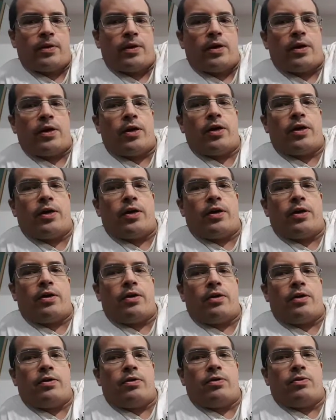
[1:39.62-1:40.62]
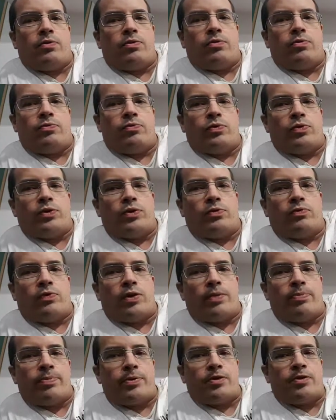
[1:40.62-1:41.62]
é, você
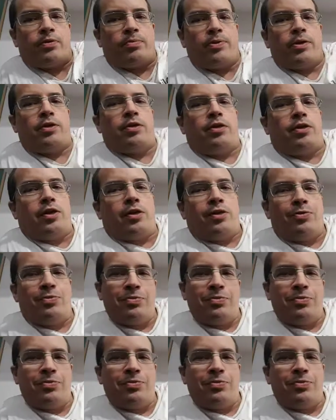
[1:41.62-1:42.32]
vai perceber que tem